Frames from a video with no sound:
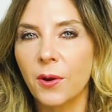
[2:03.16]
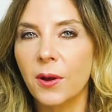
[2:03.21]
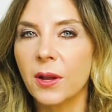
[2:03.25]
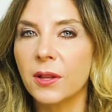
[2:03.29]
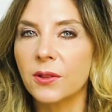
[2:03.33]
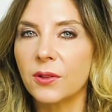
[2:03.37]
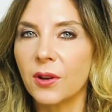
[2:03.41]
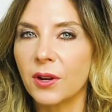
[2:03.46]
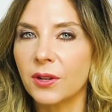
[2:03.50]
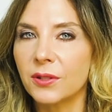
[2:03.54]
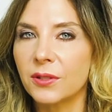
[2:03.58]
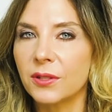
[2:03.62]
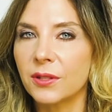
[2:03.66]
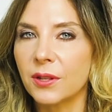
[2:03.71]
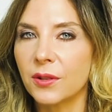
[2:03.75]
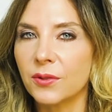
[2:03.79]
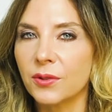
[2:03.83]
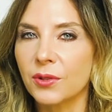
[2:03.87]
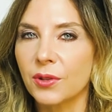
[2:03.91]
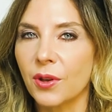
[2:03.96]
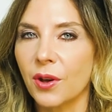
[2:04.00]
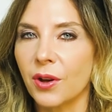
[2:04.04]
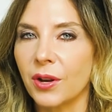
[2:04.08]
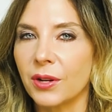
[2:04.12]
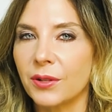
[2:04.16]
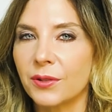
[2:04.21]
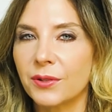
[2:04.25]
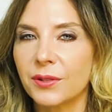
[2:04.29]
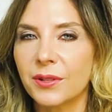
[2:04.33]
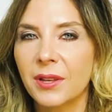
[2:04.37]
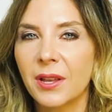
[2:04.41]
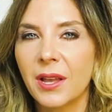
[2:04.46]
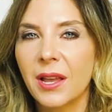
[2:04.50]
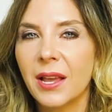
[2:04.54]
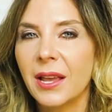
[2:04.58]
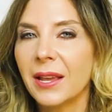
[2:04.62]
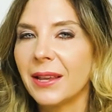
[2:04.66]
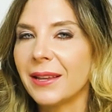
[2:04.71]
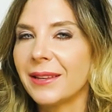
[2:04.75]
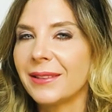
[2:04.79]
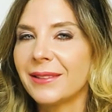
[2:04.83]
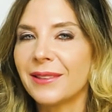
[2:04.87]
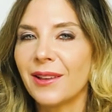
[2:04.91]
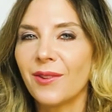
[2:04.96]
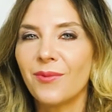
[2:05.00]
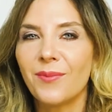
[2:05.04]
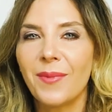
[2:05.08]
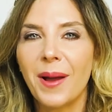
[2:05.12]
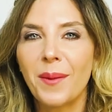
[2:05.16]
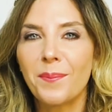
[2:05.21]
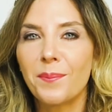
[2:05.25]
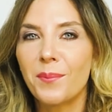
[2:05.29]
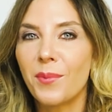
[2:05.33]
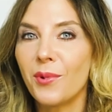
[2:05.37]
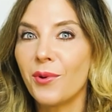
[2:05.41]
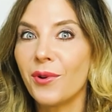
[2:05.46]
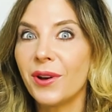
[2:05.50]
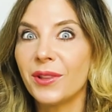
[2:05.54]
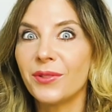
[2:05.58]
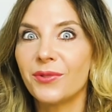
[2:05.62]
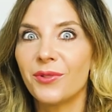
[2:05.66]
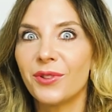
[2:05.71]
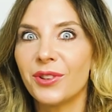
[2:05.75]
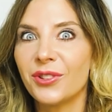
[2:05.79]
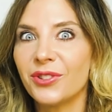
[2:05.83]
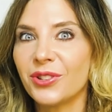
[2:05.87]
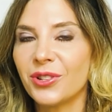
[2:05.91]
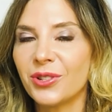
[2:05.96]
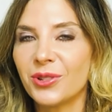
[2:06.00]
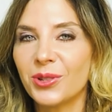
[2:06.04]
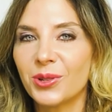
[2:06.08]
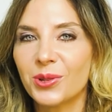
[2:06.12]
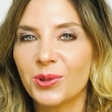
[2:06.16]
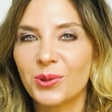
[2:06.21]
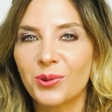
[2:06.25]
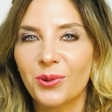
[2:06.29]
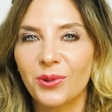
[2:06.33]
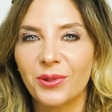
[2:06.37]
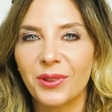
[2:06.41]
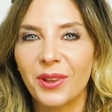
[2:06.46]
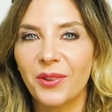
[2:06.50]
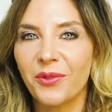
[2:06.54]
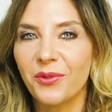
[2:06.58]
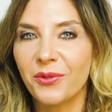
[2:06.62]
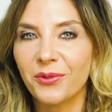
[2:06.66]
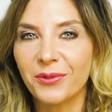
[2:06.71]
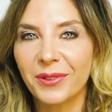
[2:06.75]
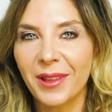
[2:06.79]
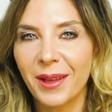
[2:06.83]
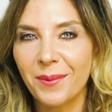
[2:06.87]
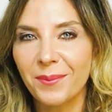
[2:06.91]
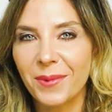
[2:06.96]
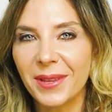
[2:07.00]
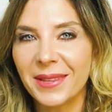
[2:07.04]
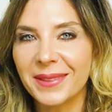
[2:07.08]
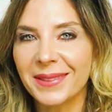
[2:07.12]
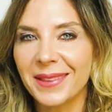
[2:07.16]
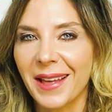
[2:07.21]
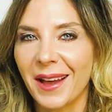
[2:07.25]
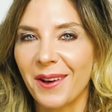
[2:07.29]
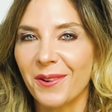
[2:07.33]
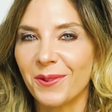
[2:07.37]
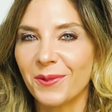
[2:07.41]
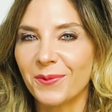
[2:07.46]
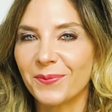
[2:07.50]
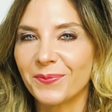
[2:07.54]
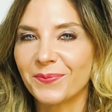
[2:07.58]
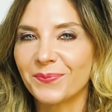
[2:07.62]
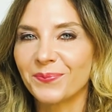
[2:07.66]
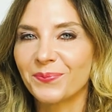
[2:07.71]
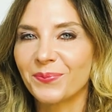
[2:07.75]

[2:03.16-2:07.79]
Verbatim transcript: ao redor dos seus olhos. Então, uma boa noite de sono é fundamental.